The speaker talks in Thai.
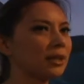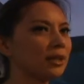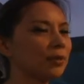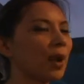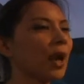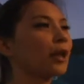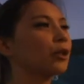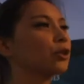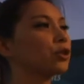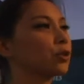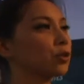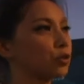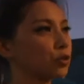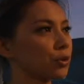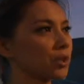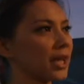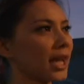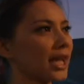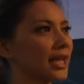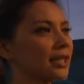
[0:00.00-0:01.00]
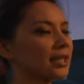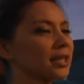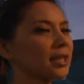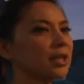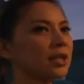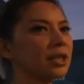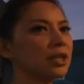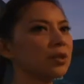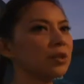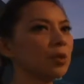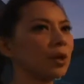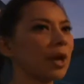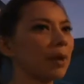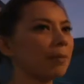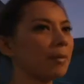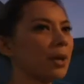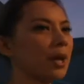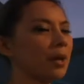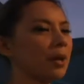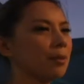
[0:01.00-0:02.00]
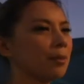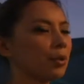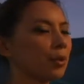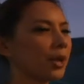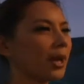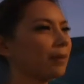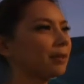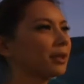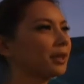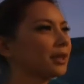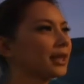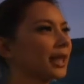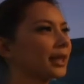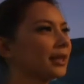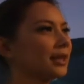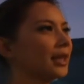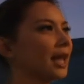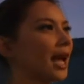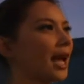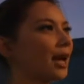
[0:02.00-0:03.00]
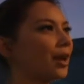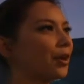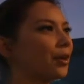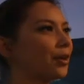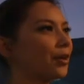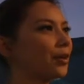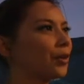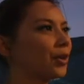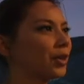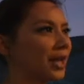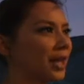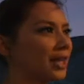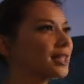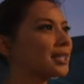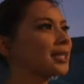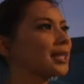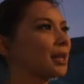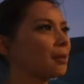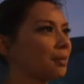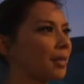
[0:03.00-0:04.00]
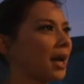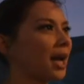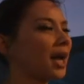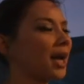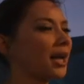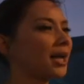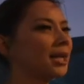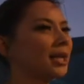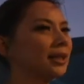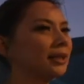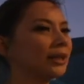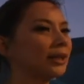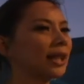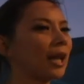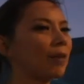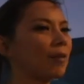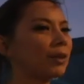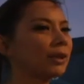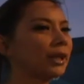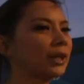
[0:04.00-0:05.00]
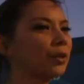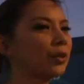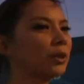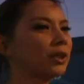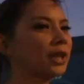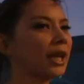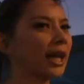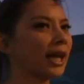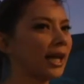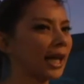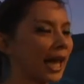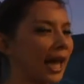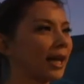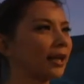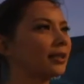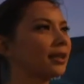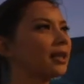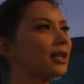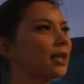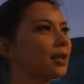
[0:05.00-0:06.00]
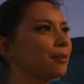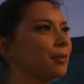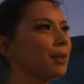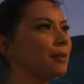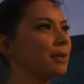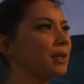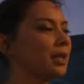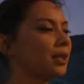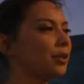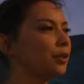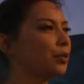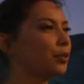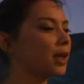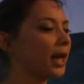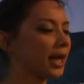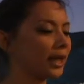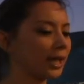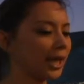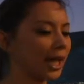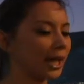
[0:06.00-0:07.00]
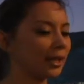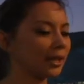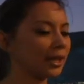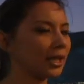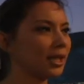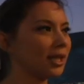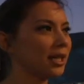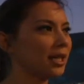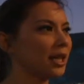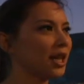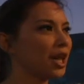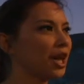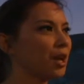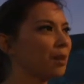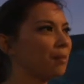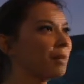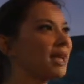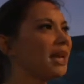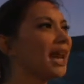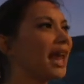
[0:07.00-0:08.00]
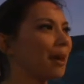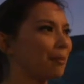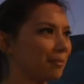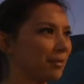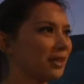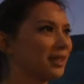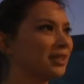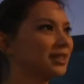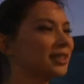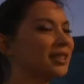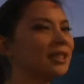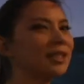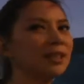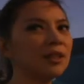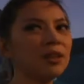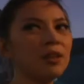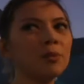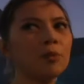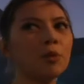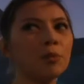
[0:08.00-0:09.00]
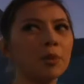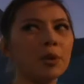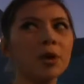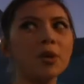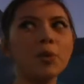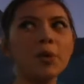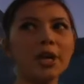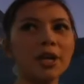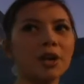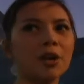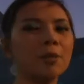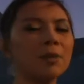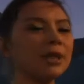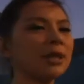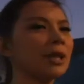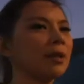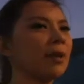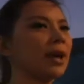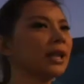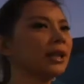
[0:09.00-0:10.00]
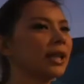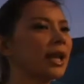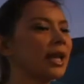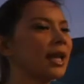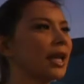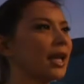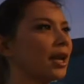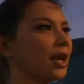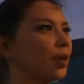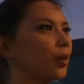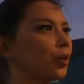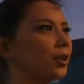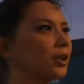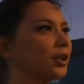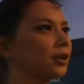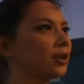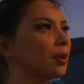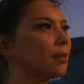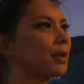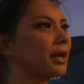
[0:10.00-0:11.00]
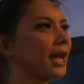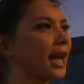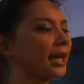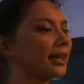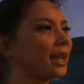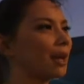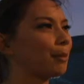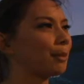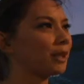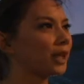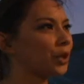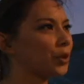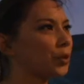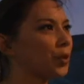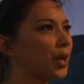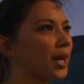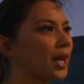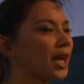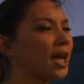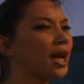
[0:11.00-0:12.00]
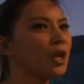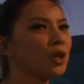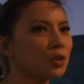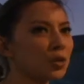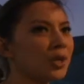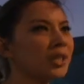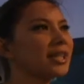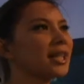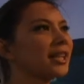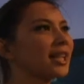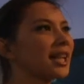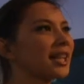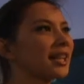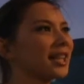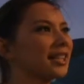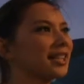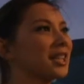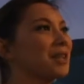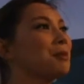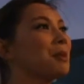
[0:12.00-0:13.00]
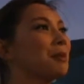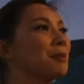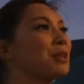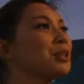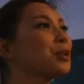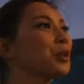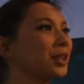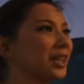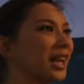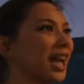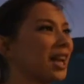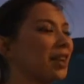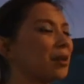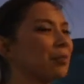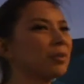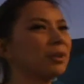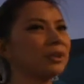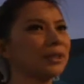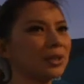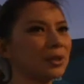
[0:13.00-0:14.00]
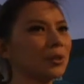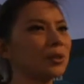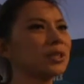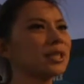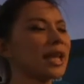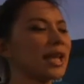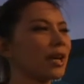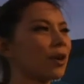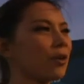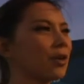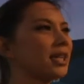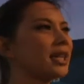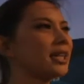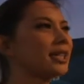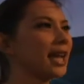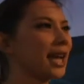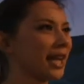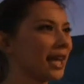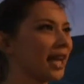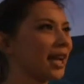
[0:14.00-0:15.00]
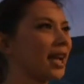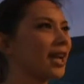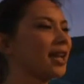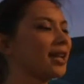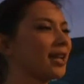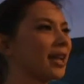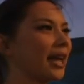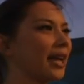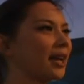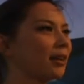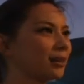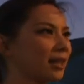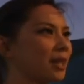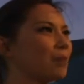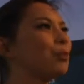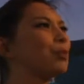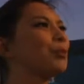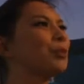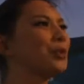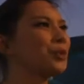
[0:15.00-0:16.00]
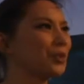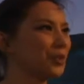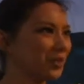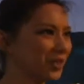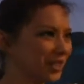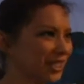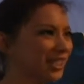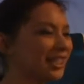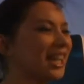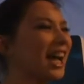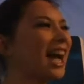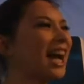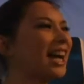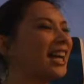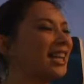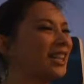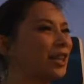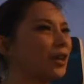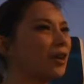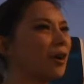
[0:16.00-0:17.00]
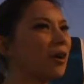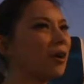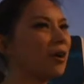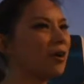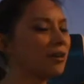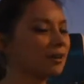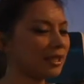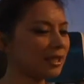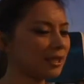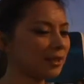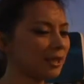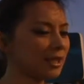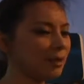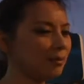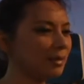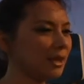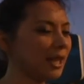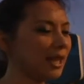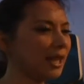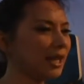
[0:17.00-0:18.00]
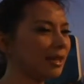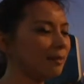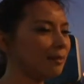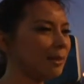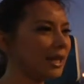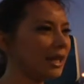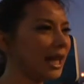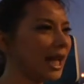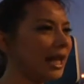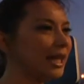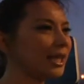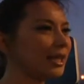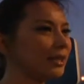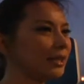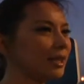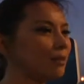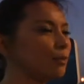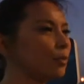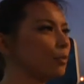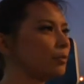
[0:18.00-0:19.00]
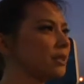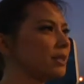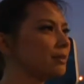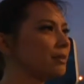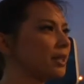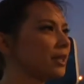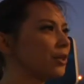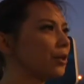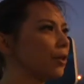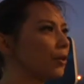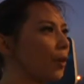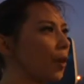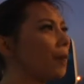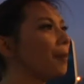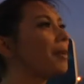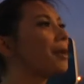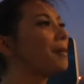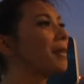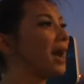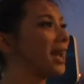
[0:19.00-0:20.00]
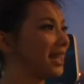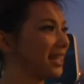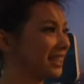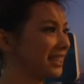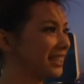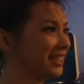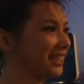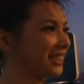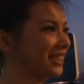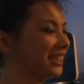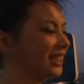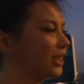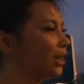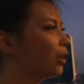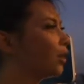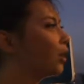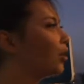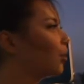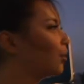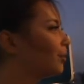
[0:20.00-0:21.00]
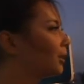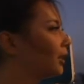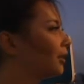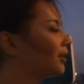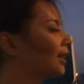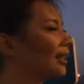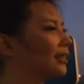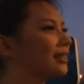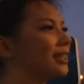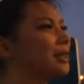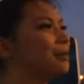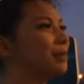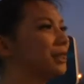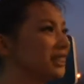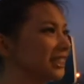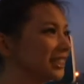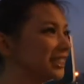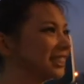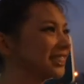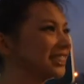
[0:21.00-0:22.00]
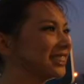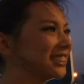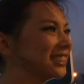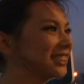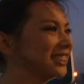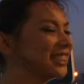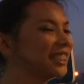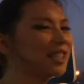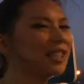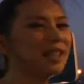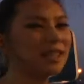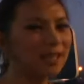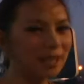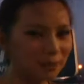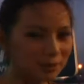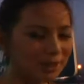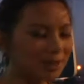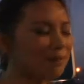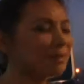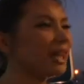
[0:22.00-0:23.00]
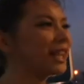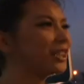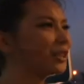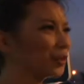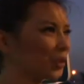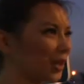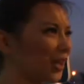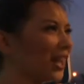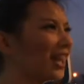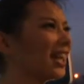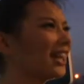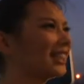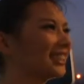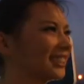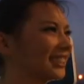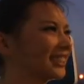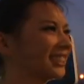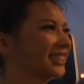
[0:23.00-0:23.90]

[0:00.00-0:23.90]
วางอยู่ตรงจุดไหน ซึ่งขึ้นอยู่กับโปรแกรมต่างๆ ที่ทางฮอนด้าจะจัดมา แต่ถามว่าติงโนตยังแข่งถ้าเกิดไม่มีฤดูการแข่งที่ไม่แลบซึ่งก็ผมก็คุยกับคอมมิตี้ว่าถ้าในอนาคตยังต้องไปแข่งต่างประเทศด้วยช่วยจัดการงานที่มันไม่ชนกันเพราะติ๊งโน้ตใจเขาก็ยังอยากแข่งให้ให้กับทีมผุมอยู่ค่ะ แล้วก็ทีมหน้าปีหน้าเนี่ยทีมผุมจะมีน้องๆ ใหม่ๆ แล้วก็รวมถึงจากทีมอื่น เราทีมใหญ่สุดแล้วค่ะเล